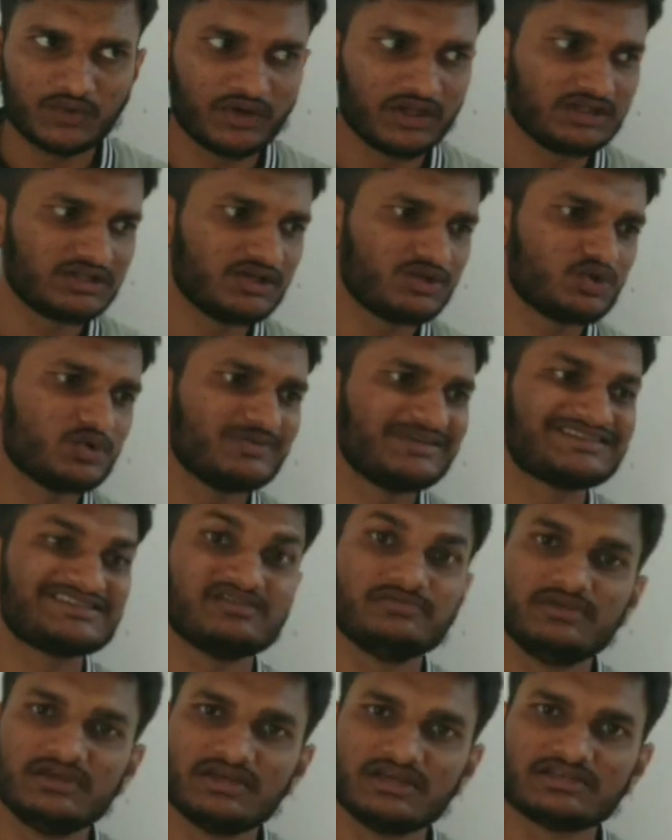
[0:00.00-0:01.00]
ट्वेल्थ की जो भी
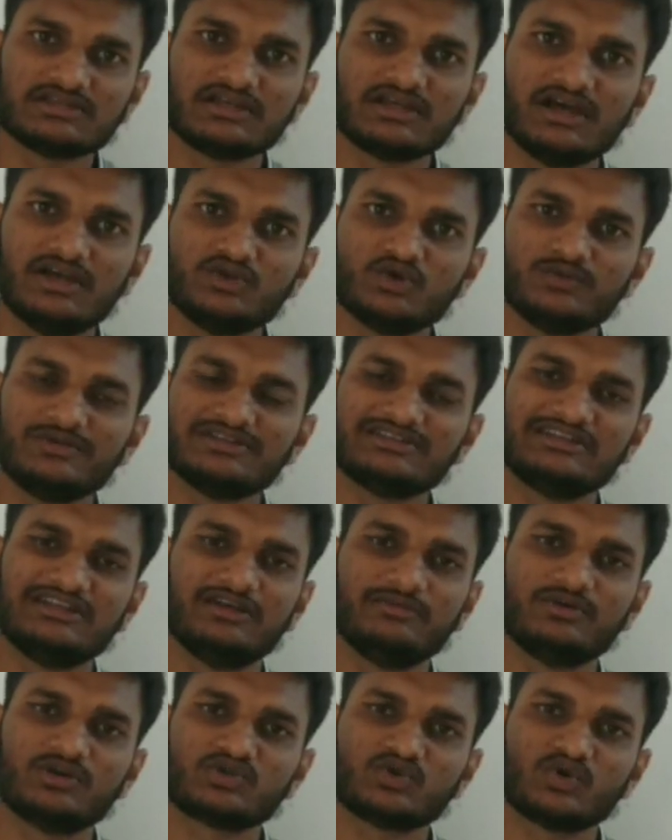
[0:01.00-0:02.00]
सीबीएसई e का जो भी
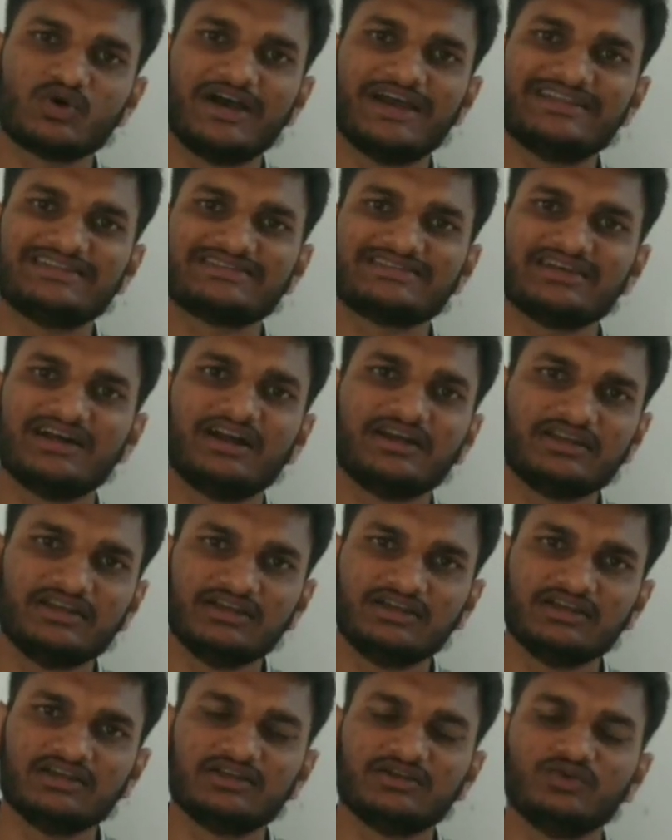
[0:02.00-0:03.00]
सिलेबस होगा एनसीआर
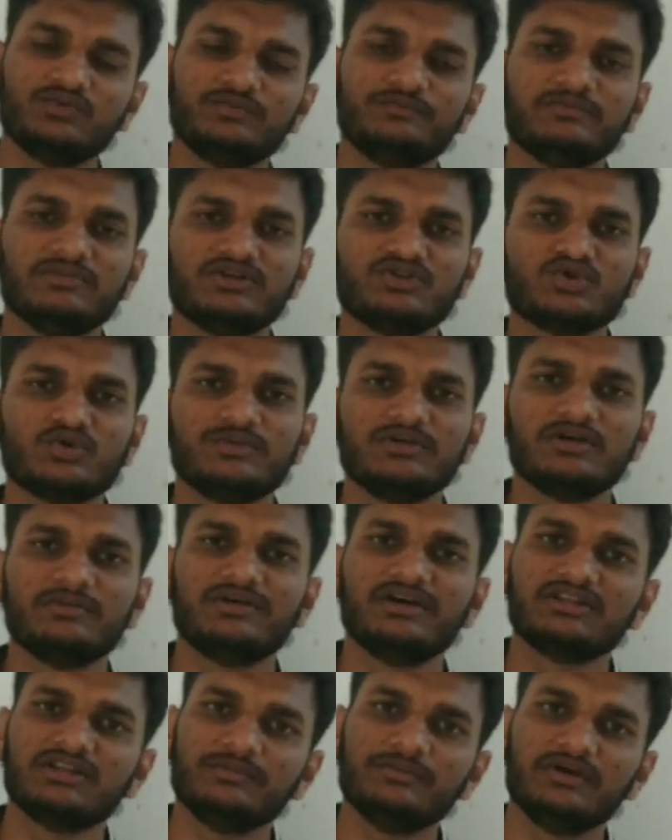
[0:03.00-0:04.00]
e के रूप में जो भी
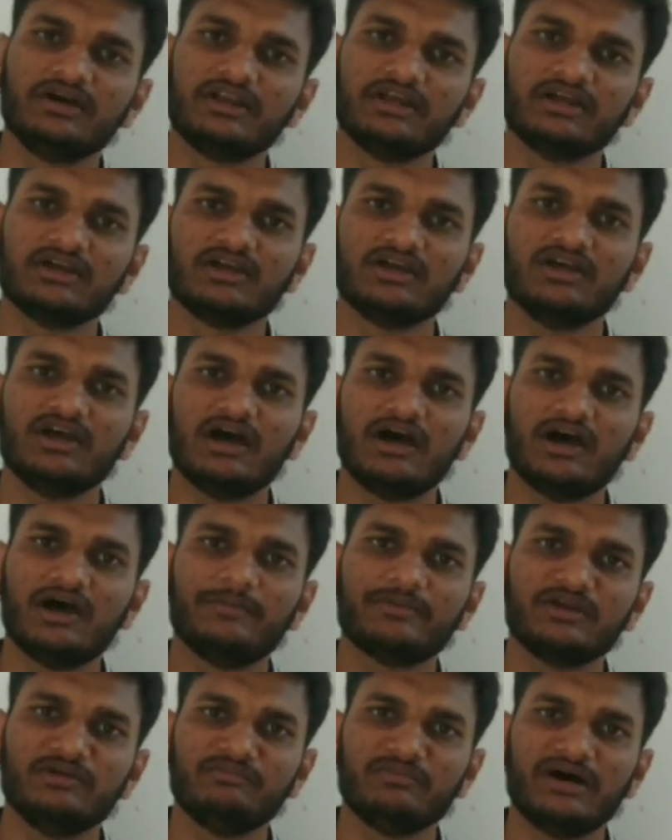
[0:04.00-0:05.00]
हम खत्म करेंगे
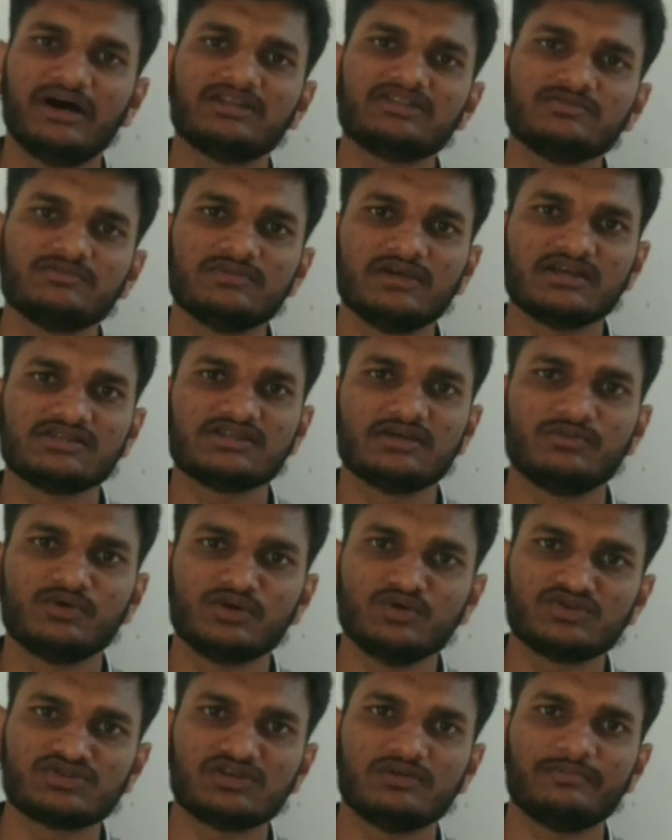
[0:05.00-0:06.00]
आपकी मार्च में एग्जाम
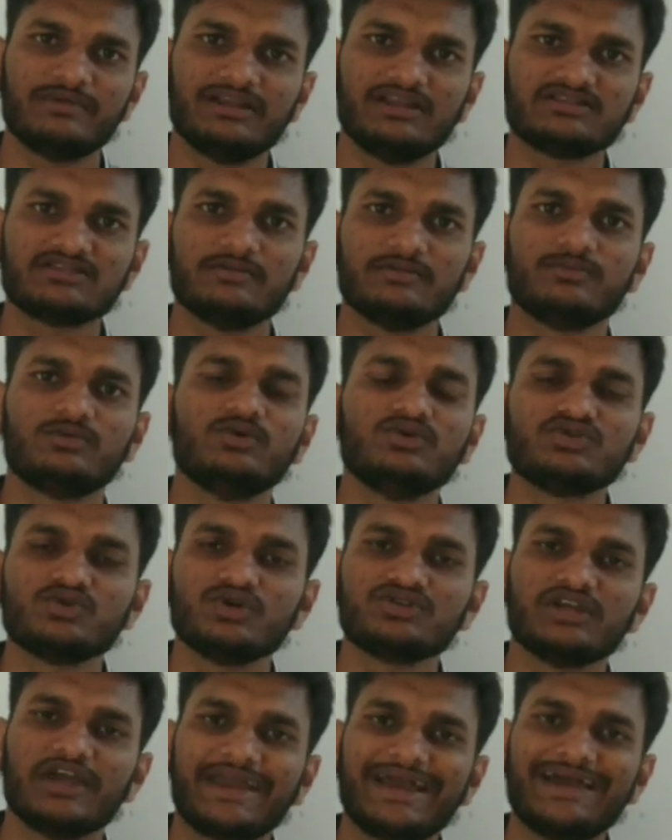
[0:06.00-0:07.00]
होगी उससे पहले सब कुछ
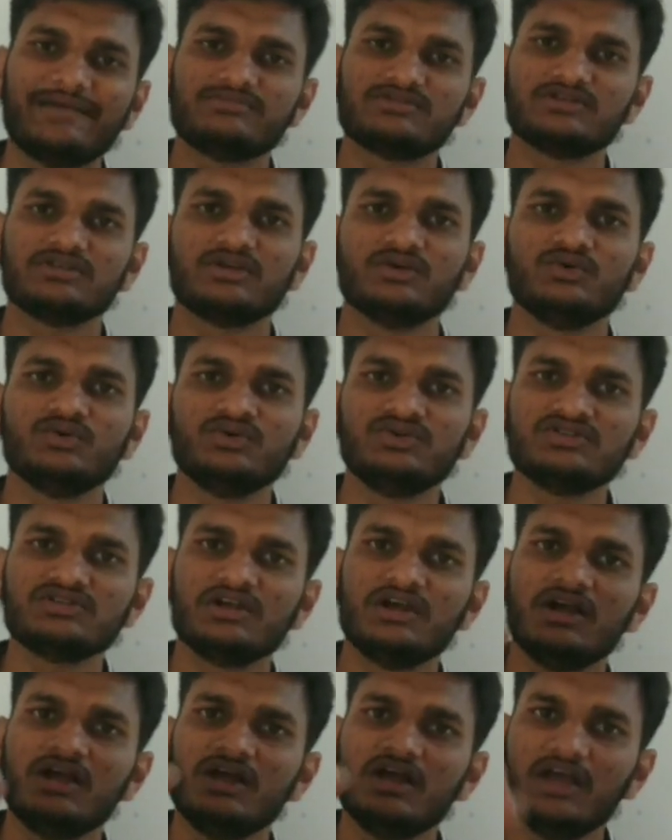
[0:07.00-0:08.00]
हो जाएगा एमसीक्यूज
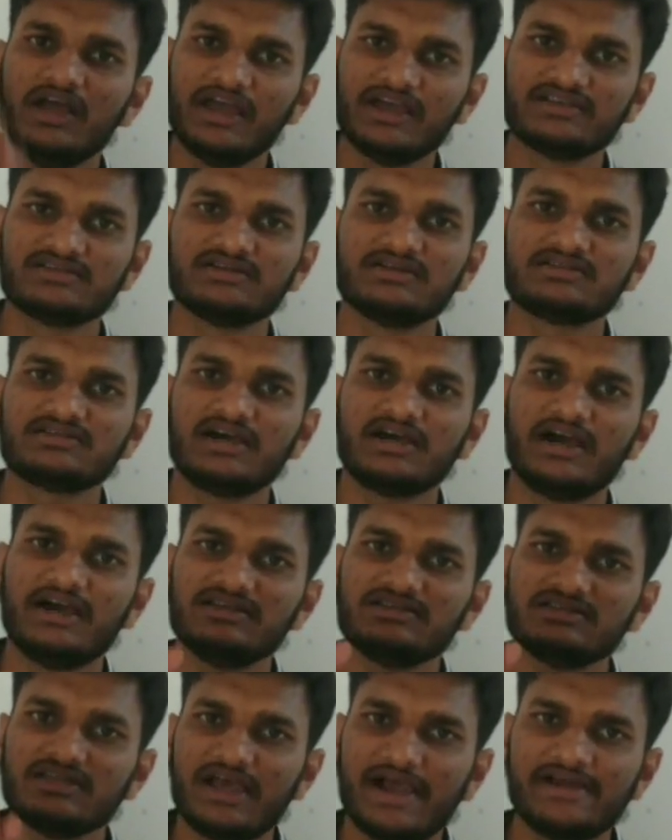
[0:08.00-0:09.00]

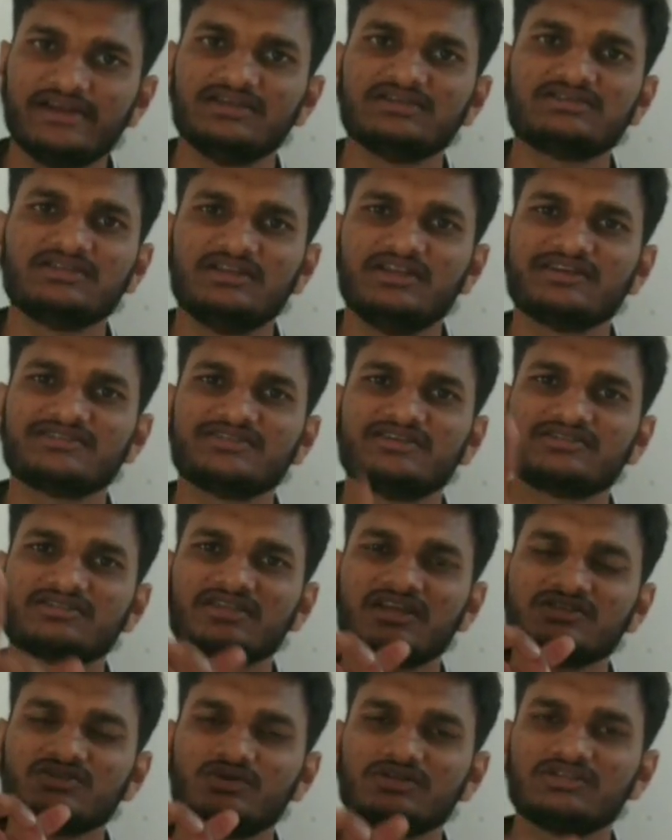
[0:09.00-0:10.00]
एक्सरसाइज एडिशनल
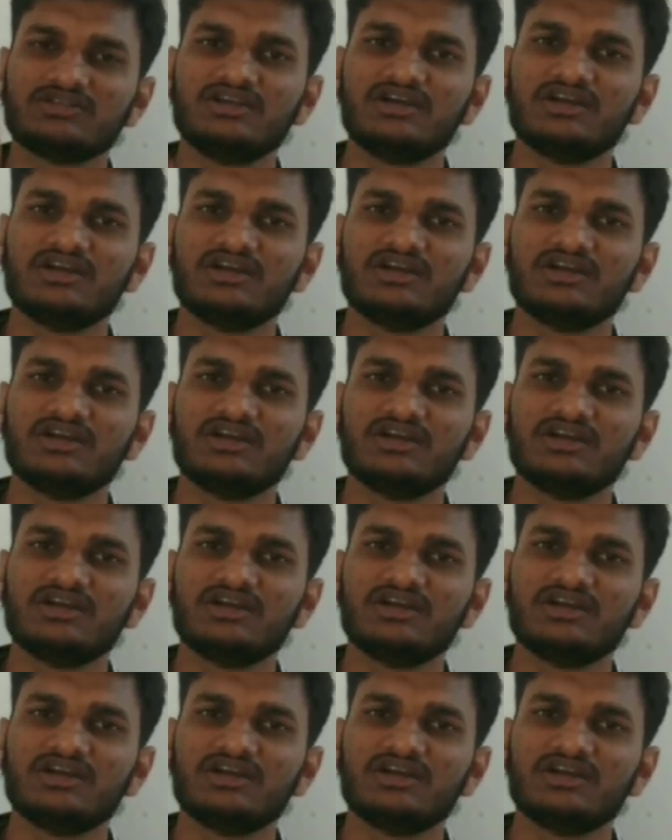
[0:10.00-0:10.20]
एक्सरसाइज और